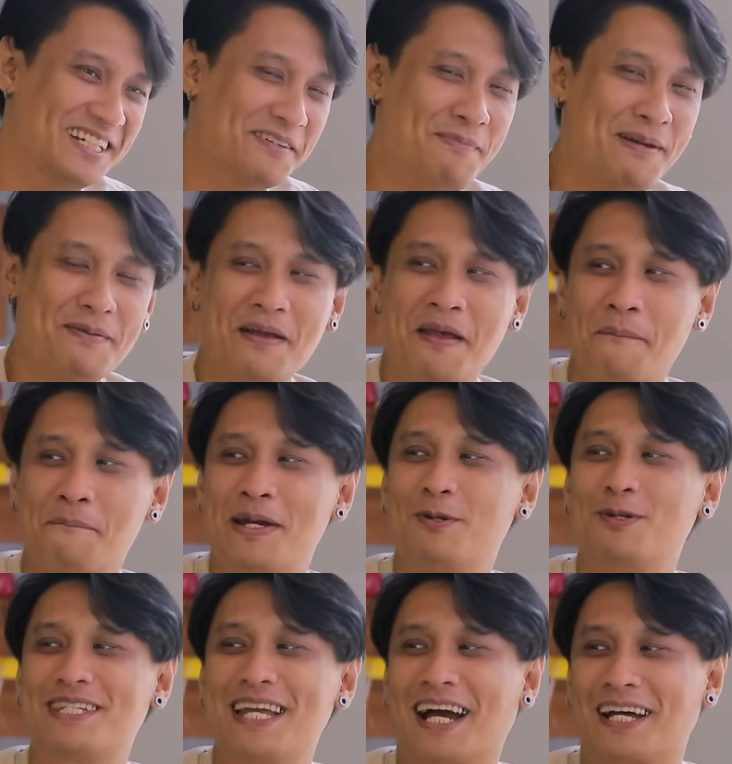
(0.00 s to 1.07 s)
อาแต่ทีนี้
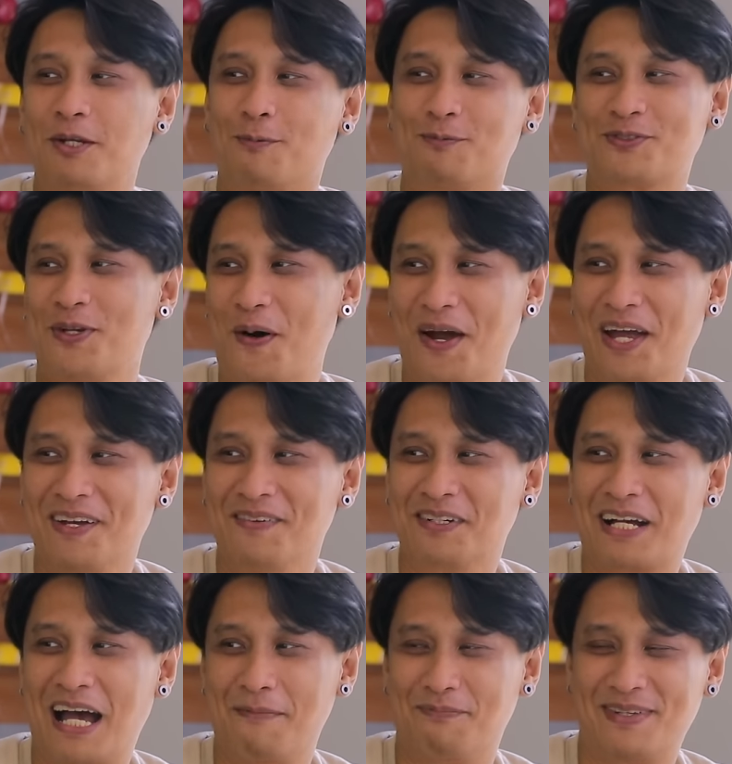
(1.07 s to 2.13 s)
ไม่รู้จักหลบซอย
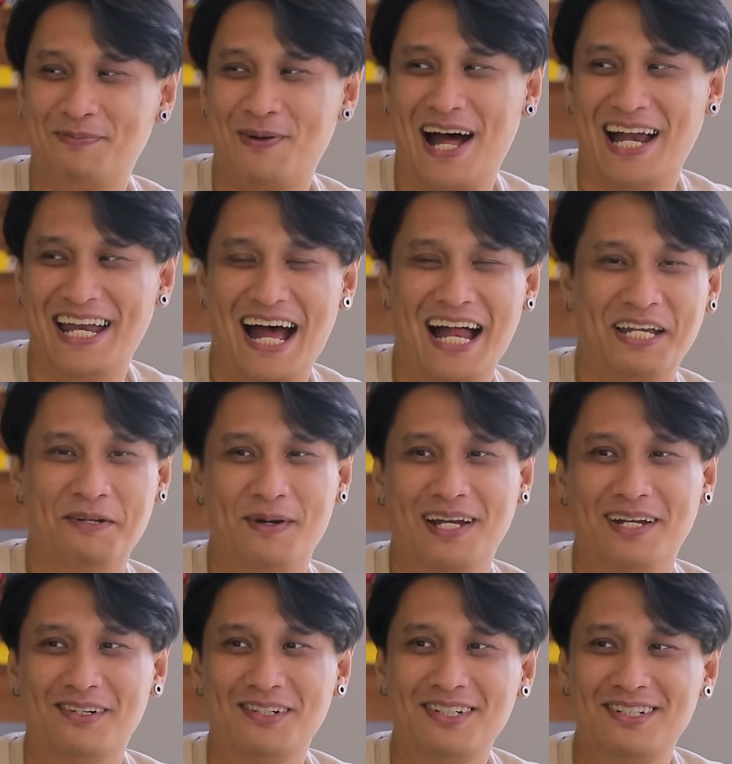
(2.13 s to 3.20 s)
ขับผ่าด่านทำไม
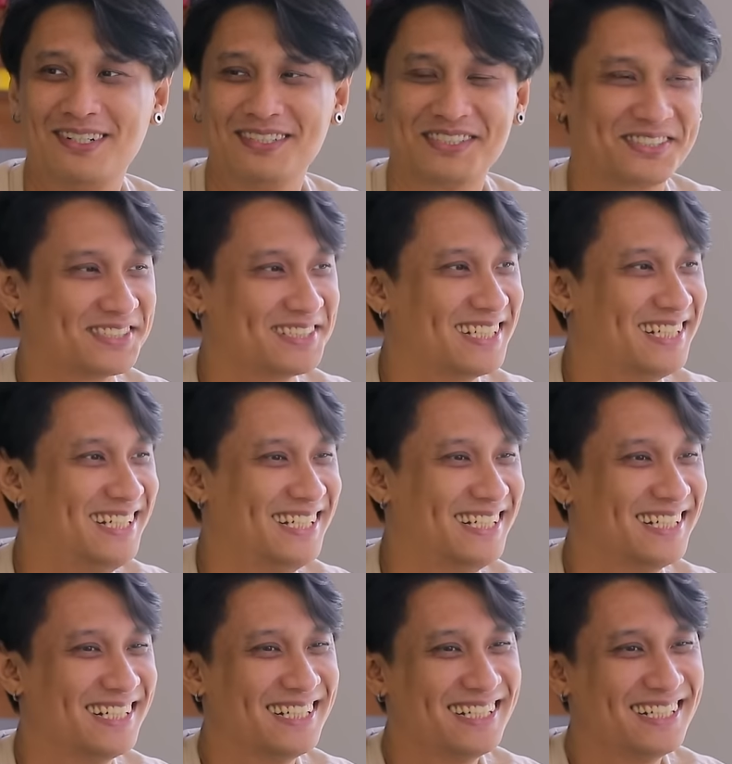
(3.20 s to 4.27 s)
แล้วประเด็นคืออย่า
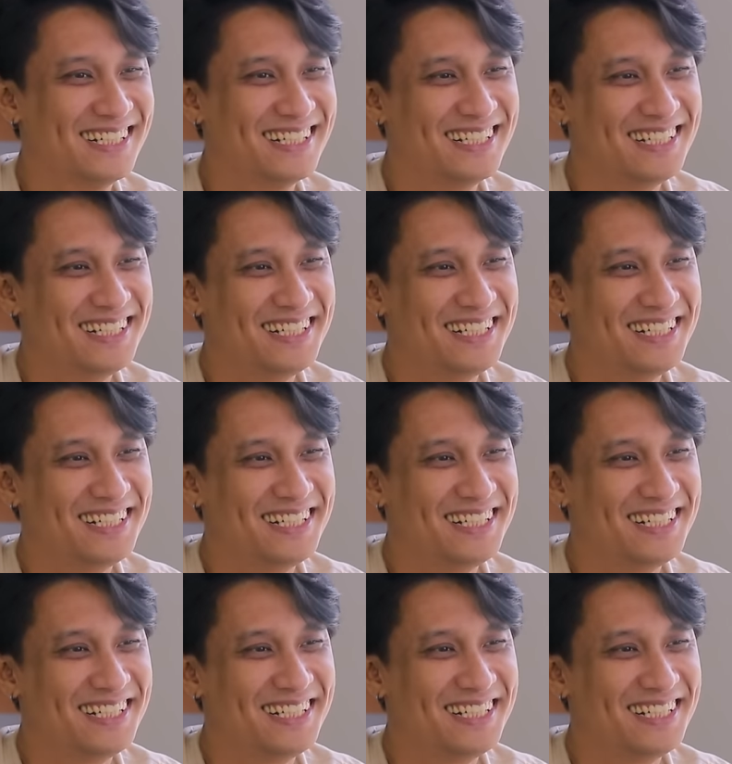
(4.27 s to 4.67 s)
งนี้พี่ตู่